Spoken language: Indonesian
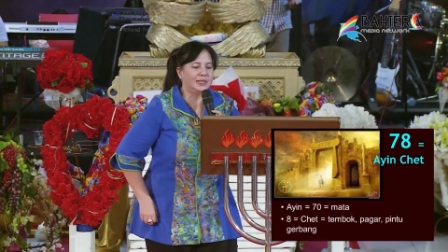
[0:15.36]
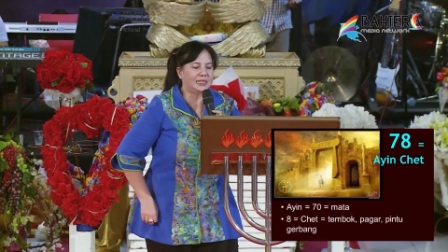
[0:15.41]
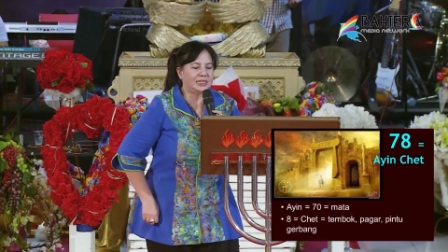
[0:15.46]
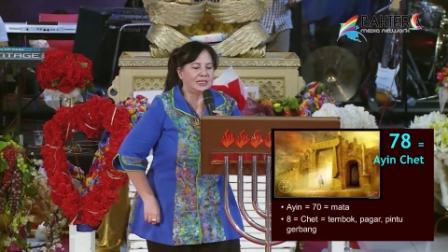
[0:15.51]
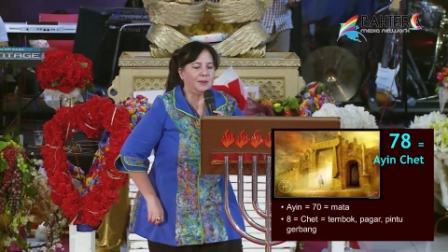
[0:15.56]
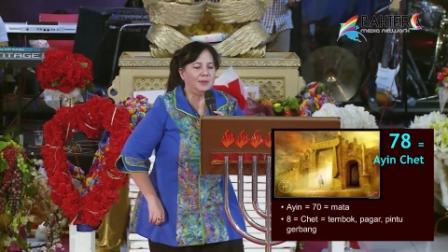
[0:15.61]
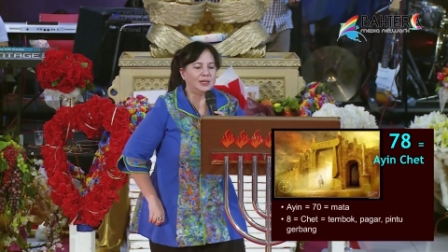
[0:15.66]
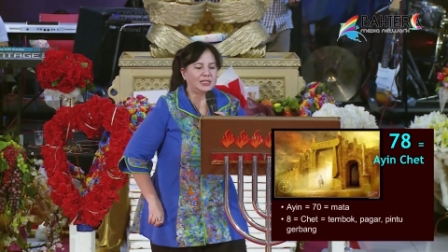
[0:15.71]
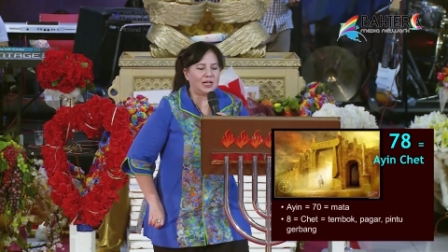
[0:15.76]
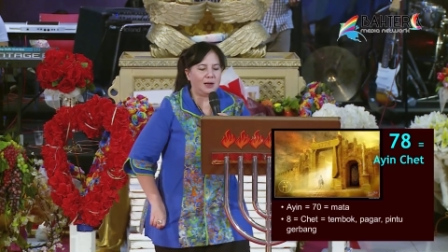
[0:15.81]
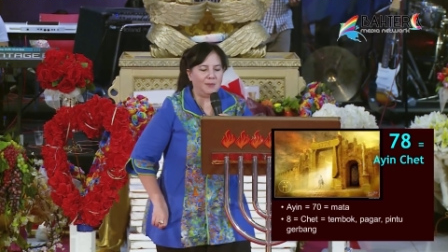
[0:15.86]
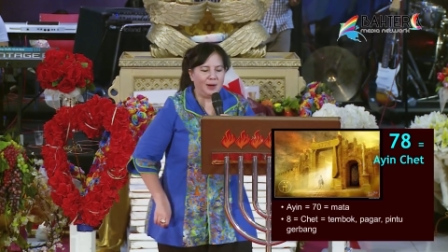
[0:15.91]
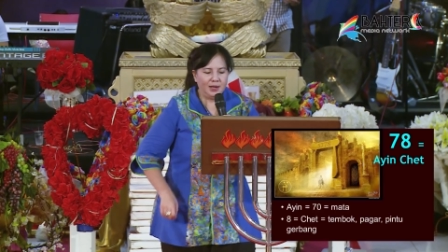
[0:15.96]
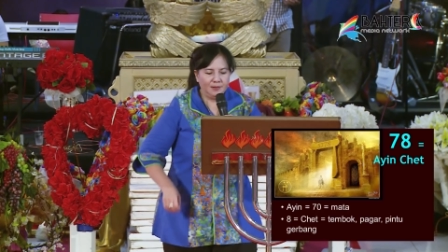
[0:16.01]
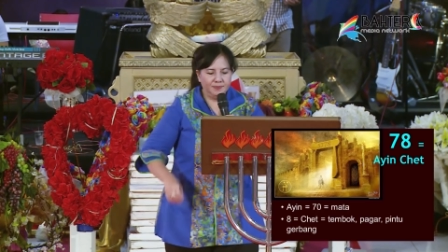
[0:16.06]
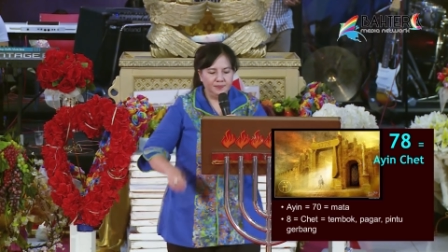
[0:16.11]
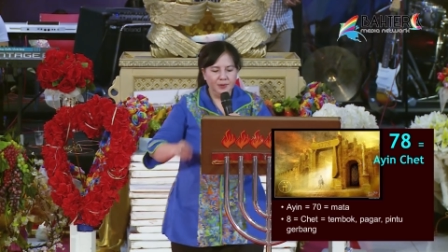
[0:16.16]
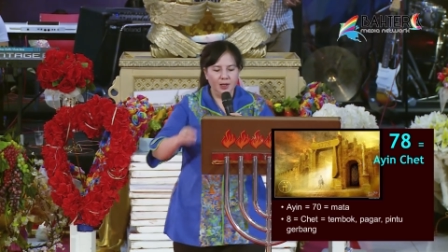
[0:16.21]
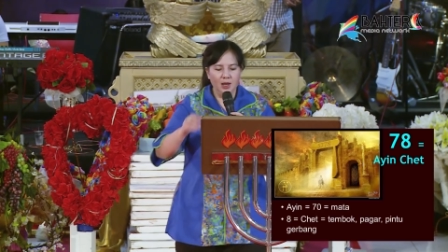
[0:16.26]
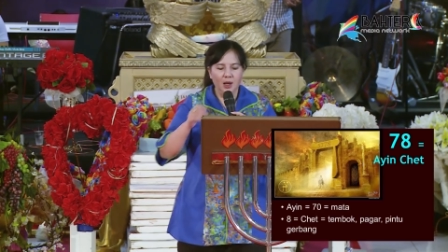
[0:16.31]

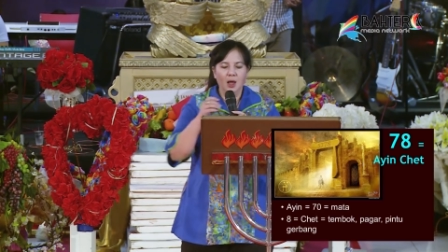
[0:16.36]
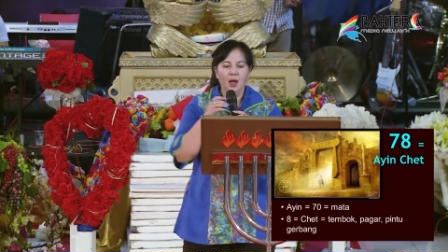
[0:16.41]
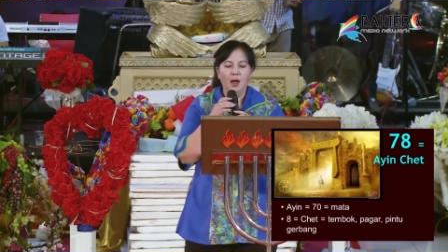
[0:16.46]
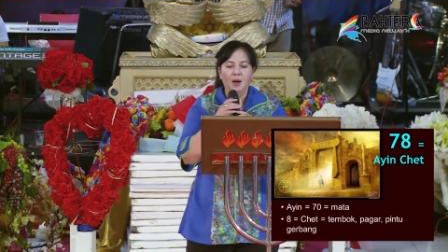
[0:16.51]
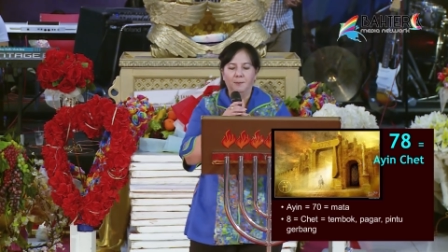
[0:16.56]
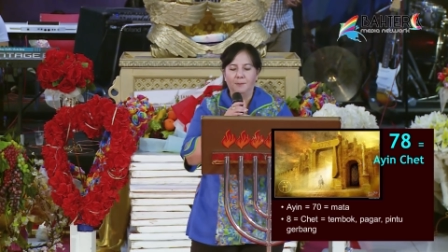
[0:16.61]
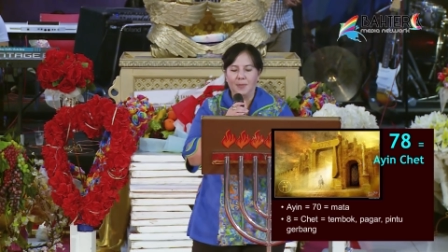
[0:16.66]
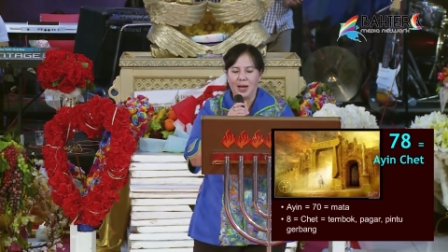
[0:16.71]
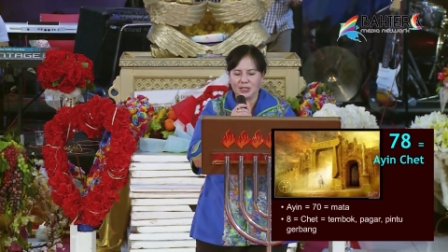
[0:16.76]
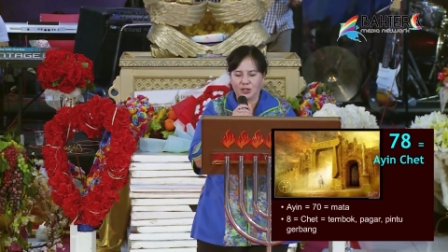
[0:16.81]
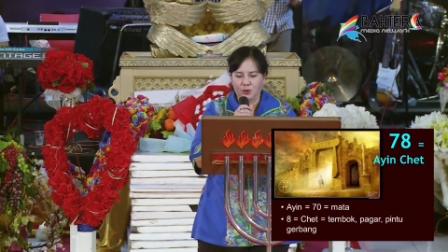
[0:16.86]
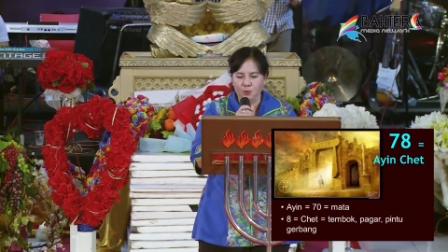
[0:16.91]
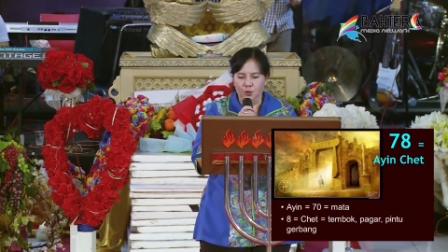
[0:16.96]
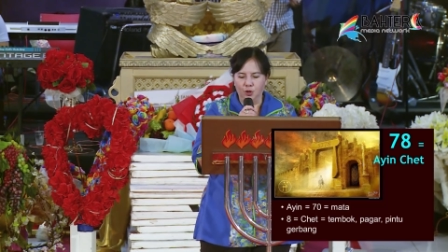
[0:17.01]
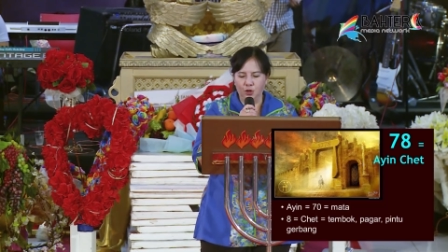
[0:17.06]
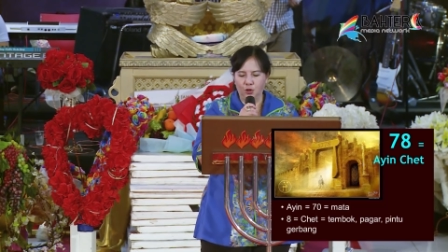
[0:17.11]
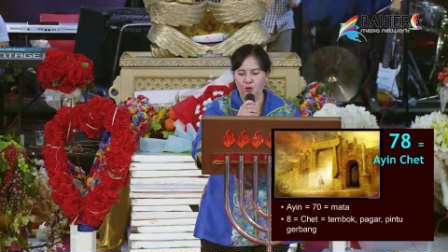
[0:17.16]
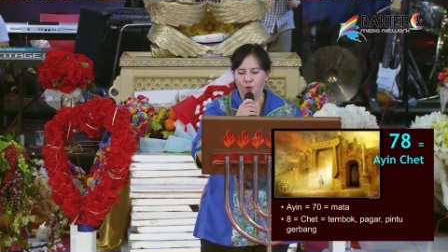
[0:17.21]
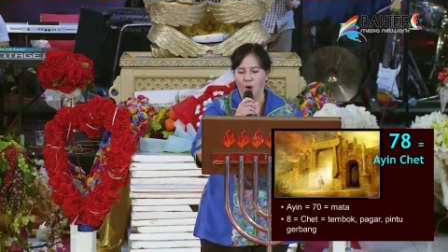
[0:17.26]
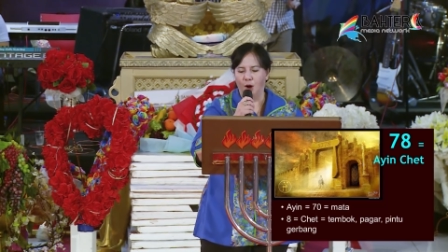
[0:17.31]
bersama-sama
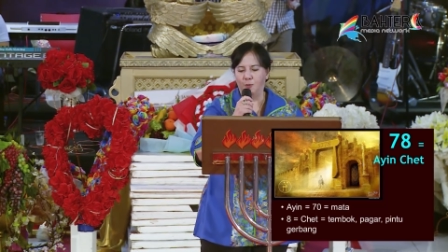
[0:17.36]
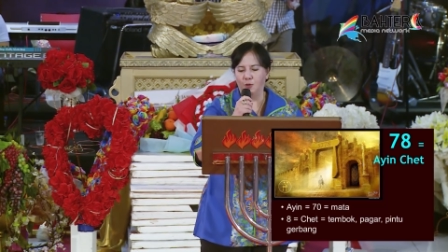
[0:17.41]
Mazmur